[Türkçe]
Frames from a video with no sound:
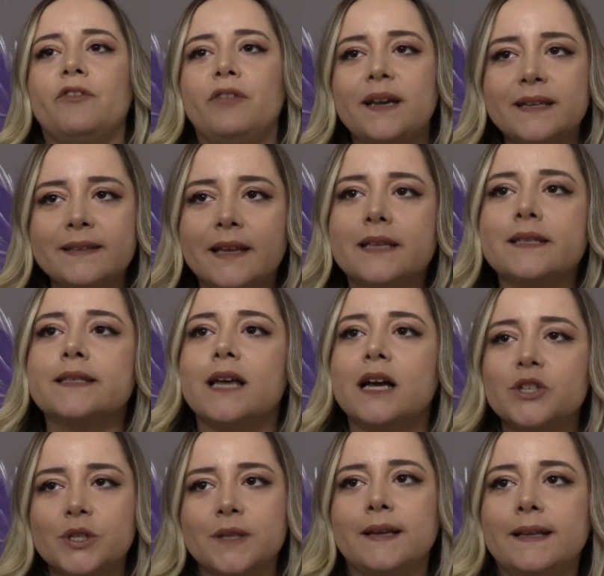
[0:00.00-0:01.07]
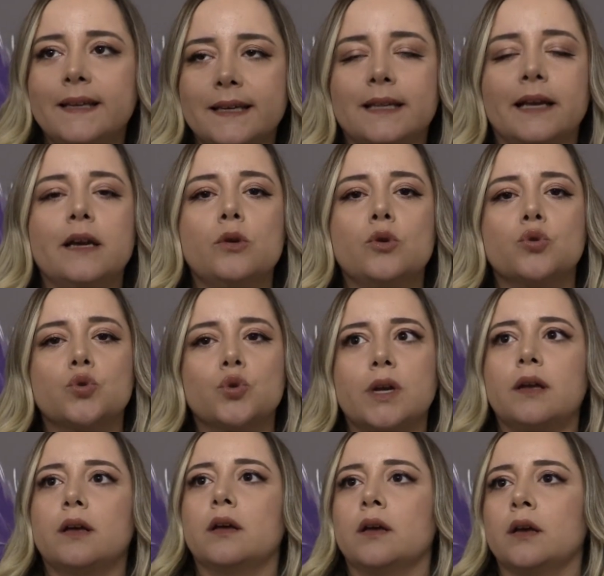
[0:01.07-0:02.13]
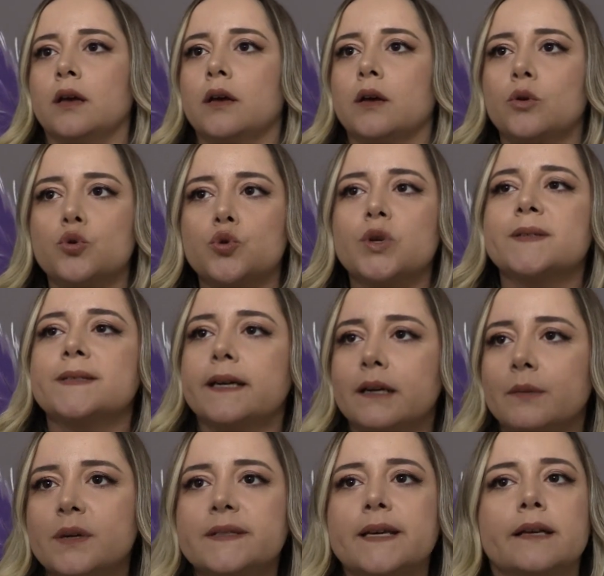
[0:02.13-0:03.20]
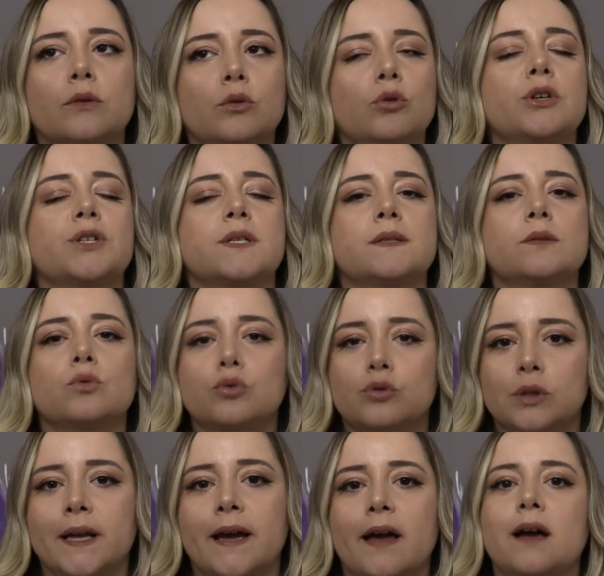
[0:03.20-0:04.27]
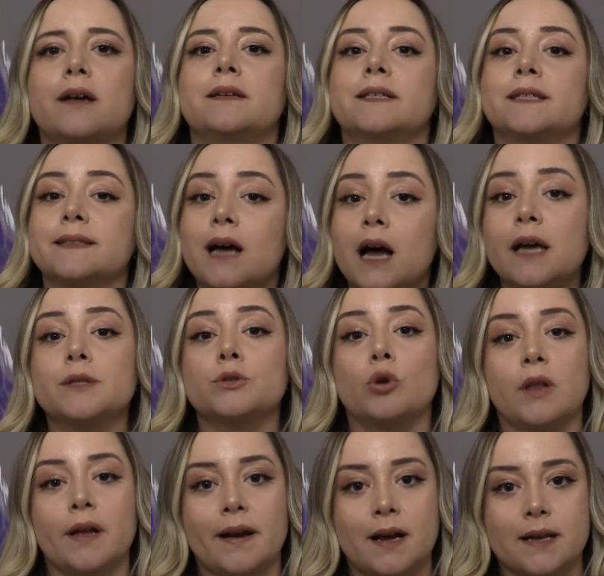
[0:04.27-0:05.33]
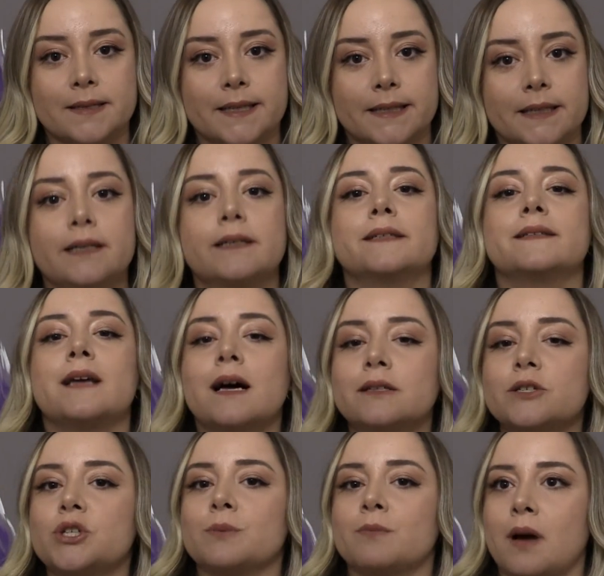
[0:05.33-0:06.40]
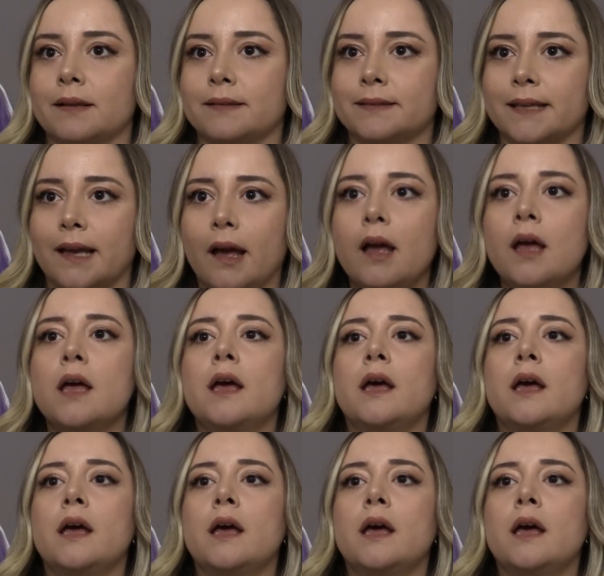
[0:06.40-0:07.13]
Verites saç teli ile hücre, e, hücre tarama teknolojisini uygulayarak gıda intoleransı, gıda dışı madde,